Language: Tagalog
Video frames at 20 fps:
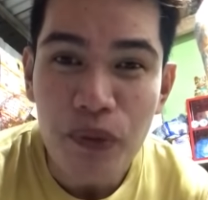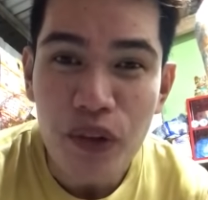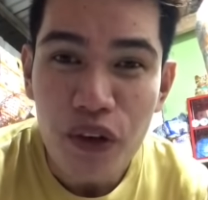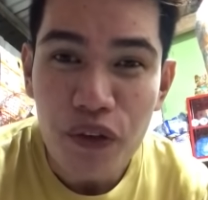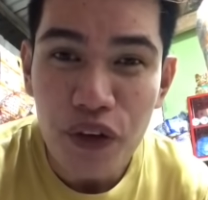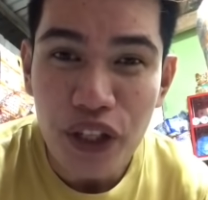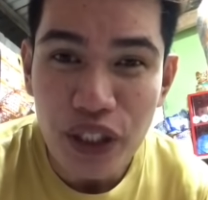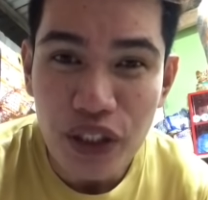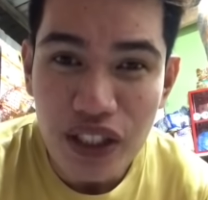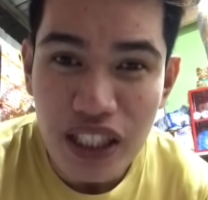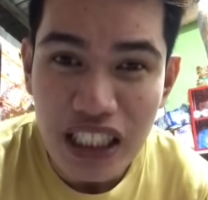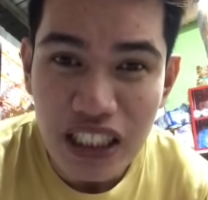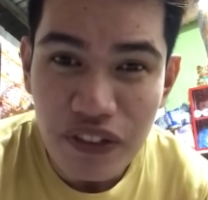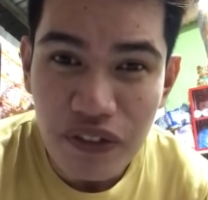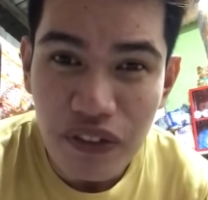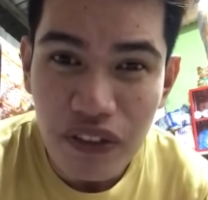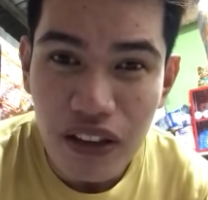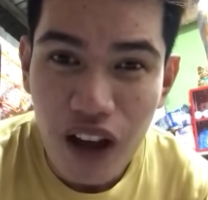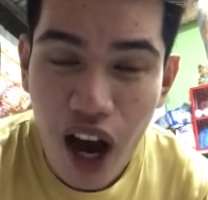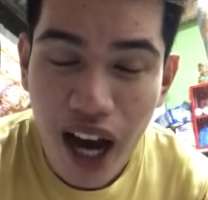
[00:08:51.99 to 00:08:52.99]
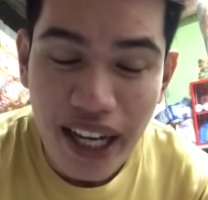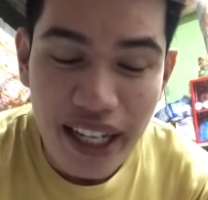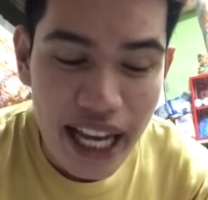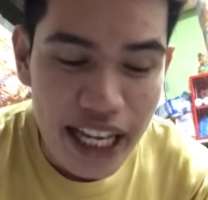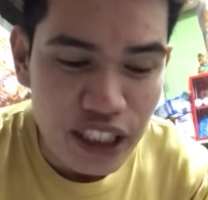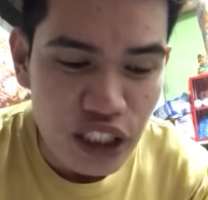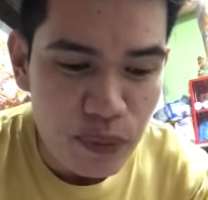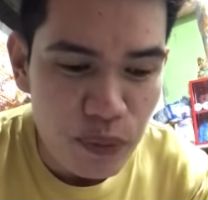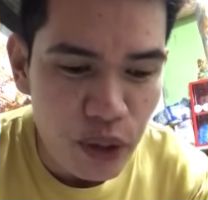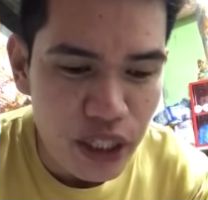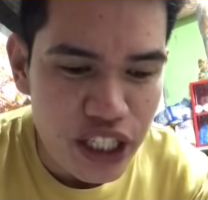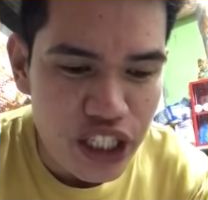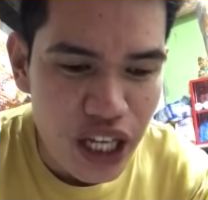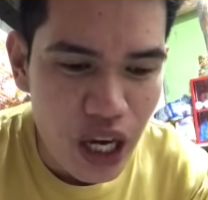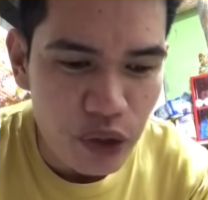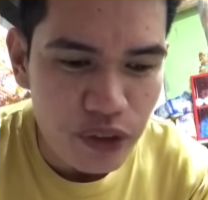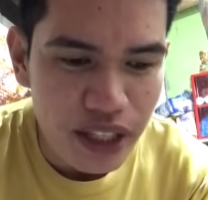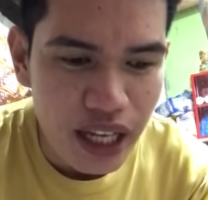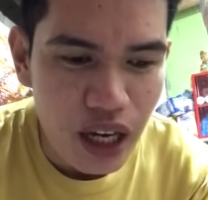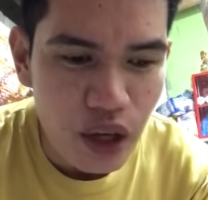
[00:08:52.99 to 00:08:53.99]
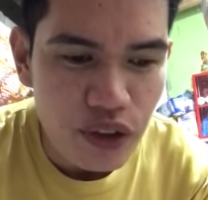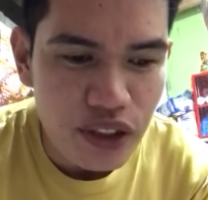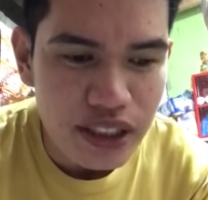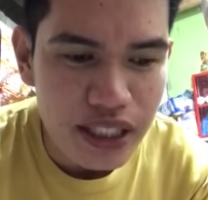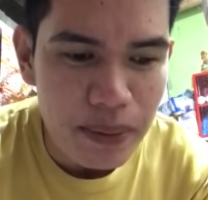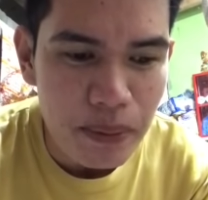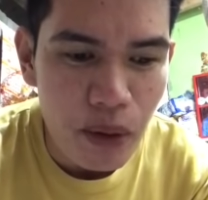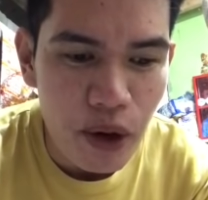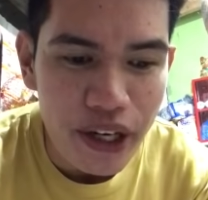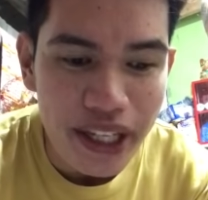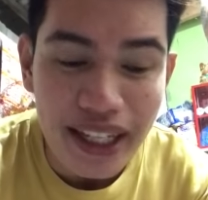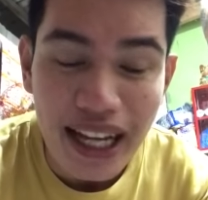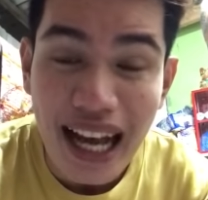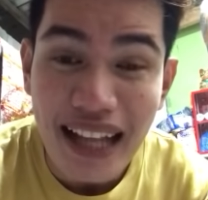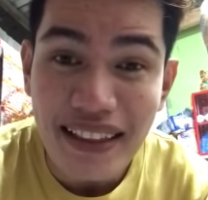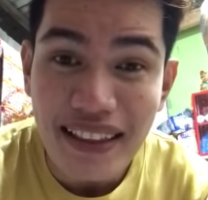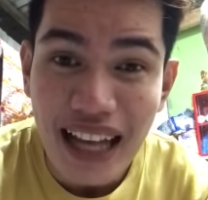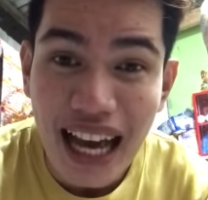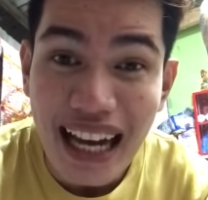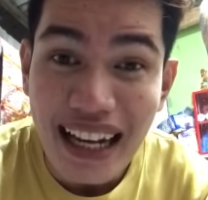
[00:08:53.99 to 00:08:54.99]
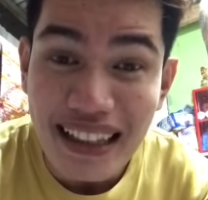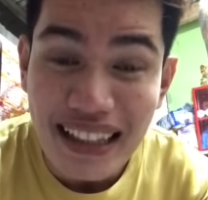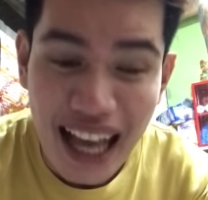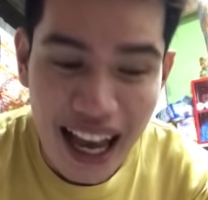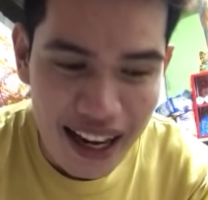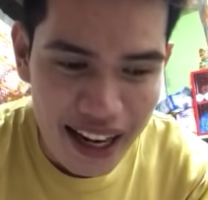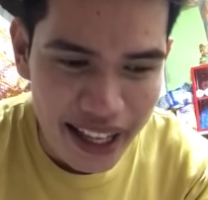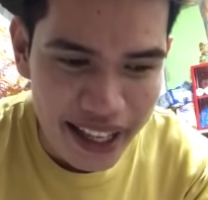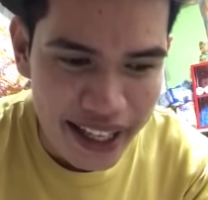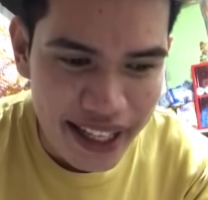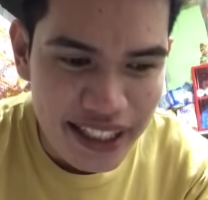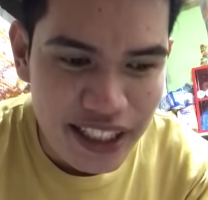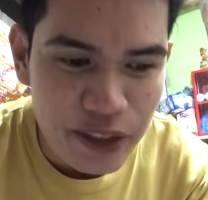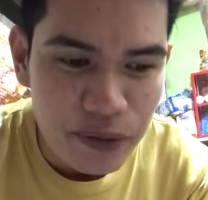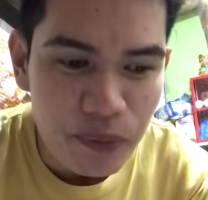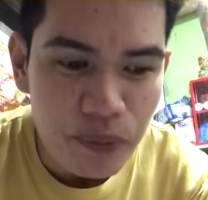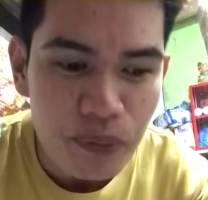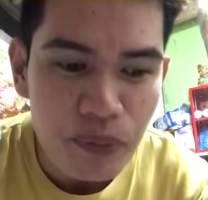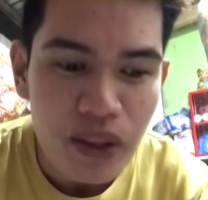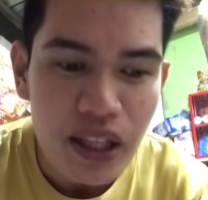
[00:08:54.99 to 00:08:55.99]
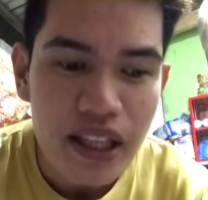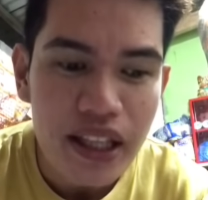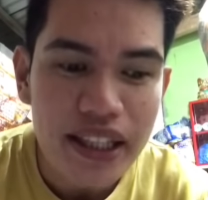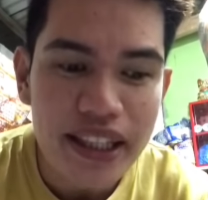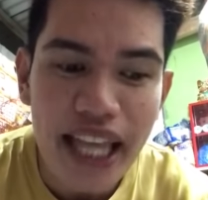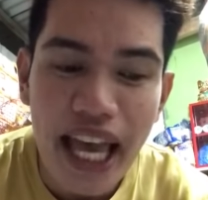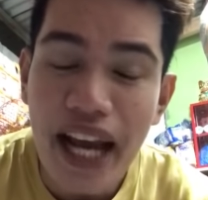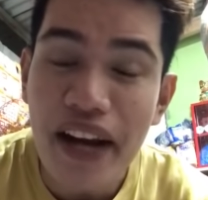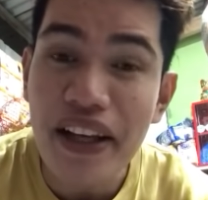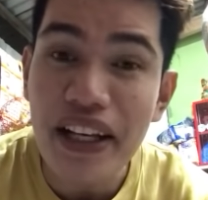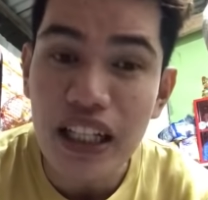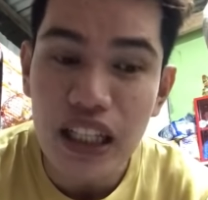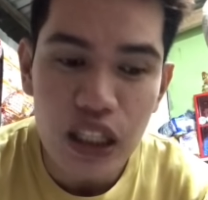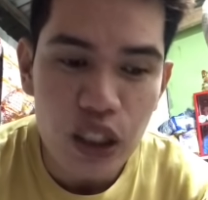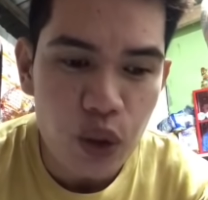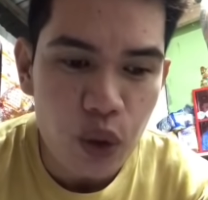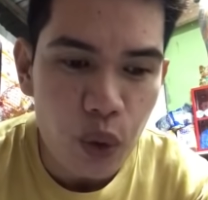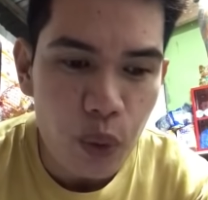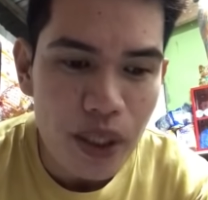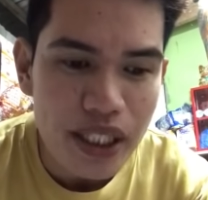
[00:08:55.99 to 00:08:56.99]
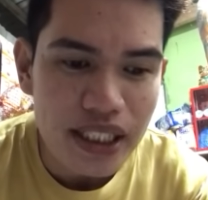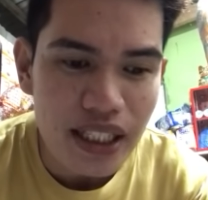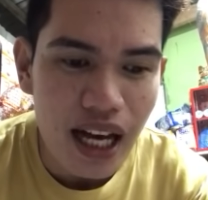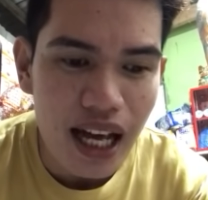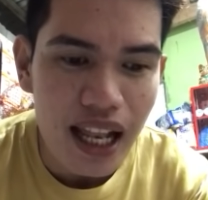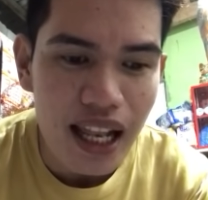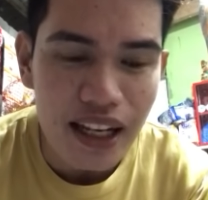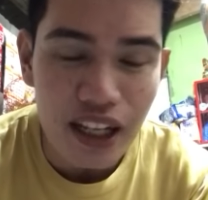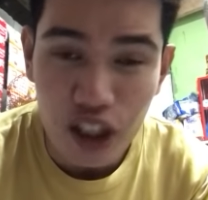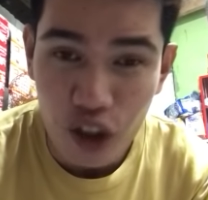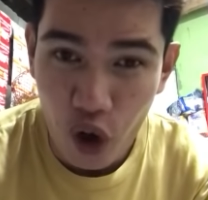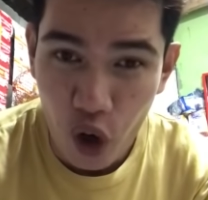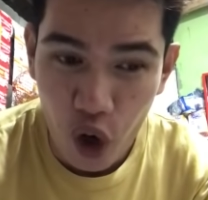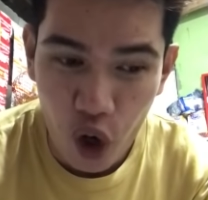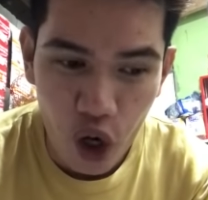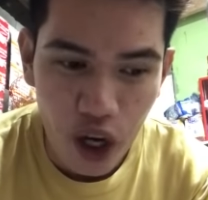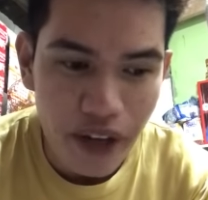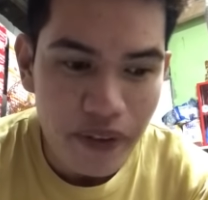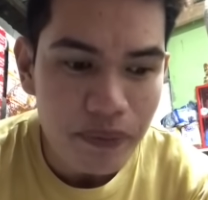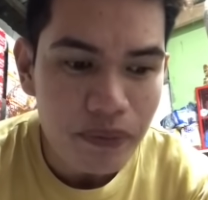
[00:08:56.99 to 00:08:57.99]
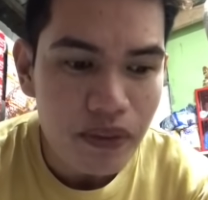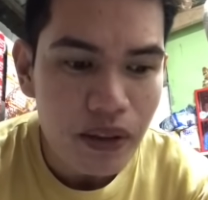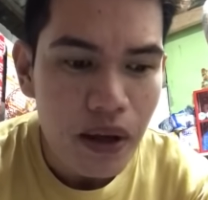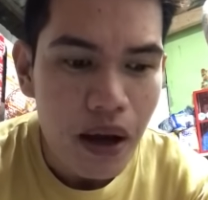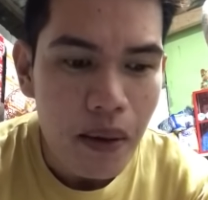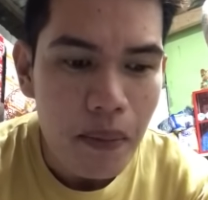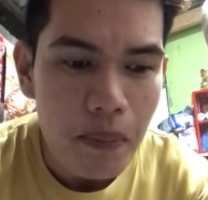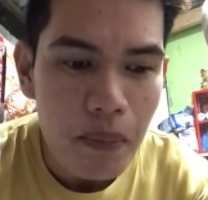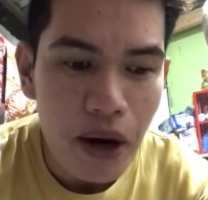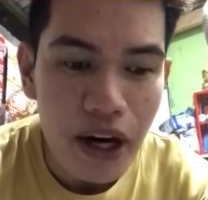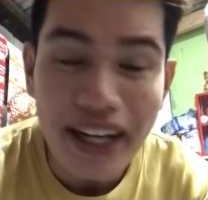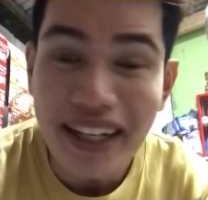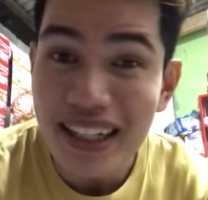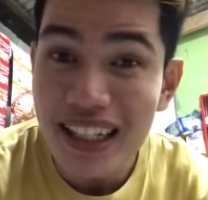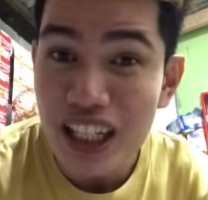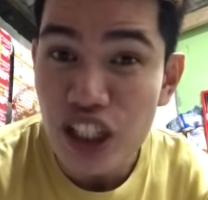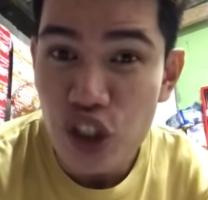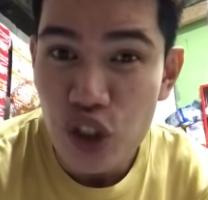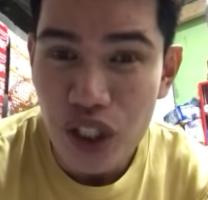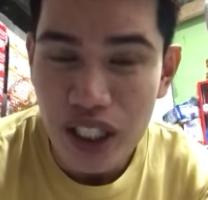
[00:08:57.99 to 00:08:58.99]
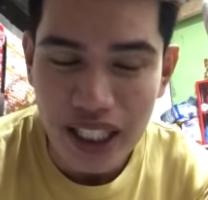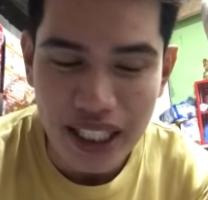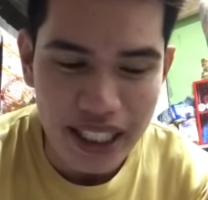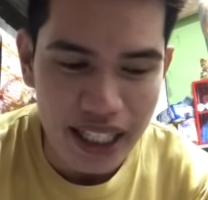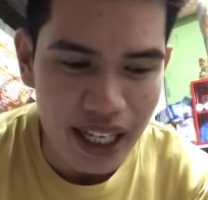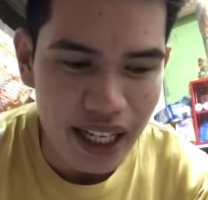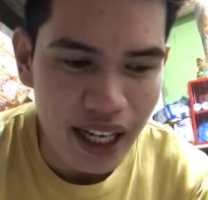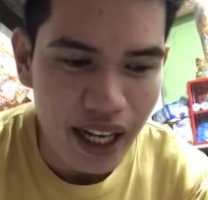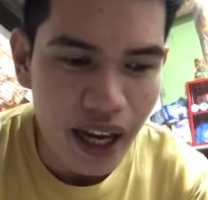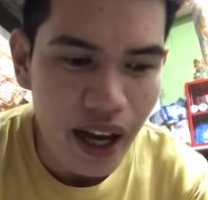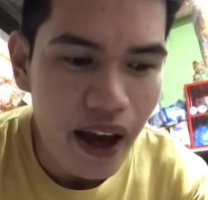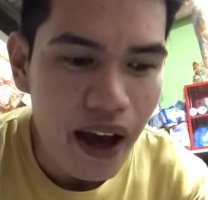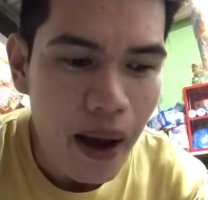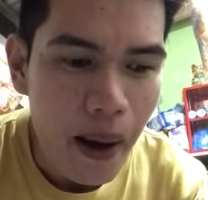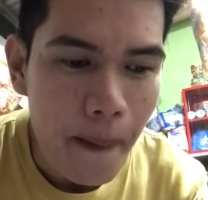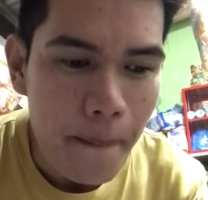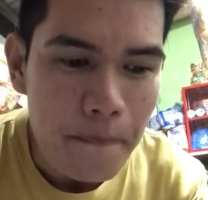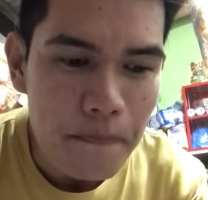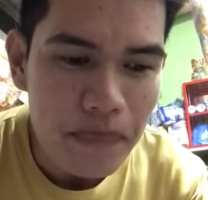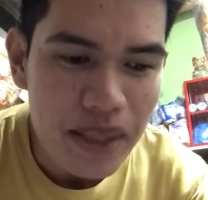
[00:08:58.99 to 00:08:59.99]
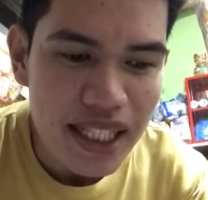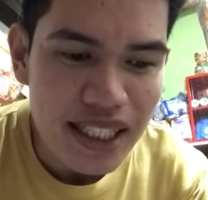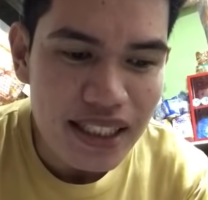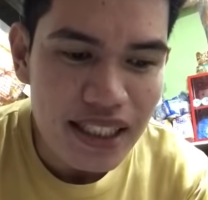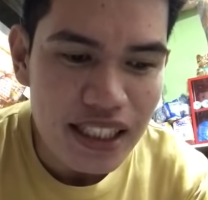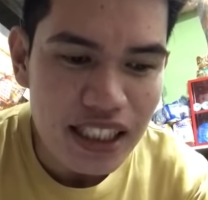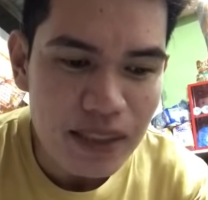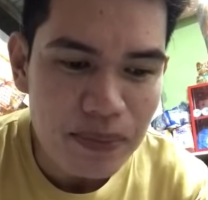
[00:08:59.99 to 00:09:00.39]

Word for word: For today's vlog, nais ko pong i-shoutout si Mark Ardales, Derek Louis Alcon, Mark Lachica, Mrs.